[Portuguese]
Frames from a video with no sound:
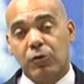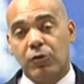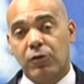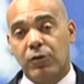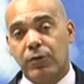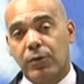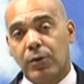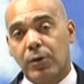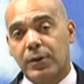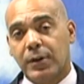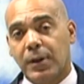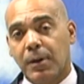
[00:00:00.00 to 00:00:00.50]
de
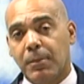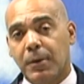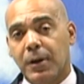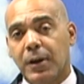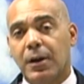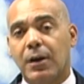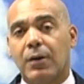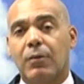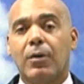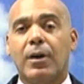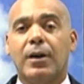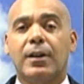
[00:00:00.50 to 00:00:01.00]
volta
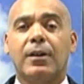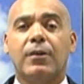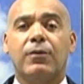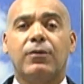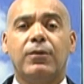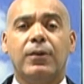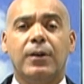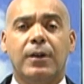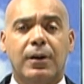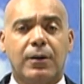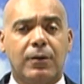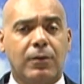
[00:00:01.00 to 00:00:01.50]
amanhã,
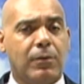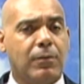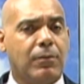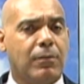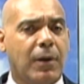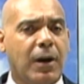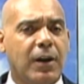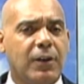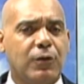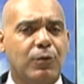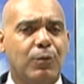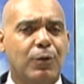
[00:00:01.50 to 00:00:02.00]
quarta-feira, com
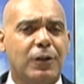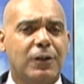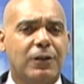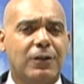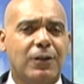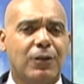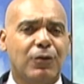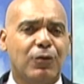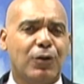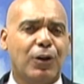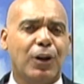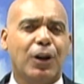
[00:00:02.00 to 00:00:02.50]
mais uma
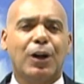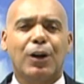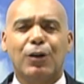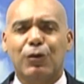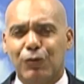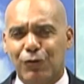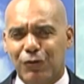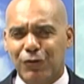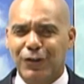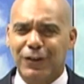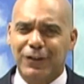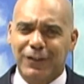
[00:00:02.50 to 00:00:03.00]
edição do Clica
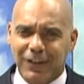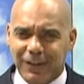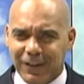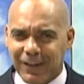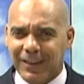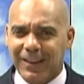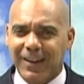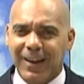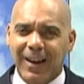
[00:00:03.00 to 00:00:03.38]
Notícias. Até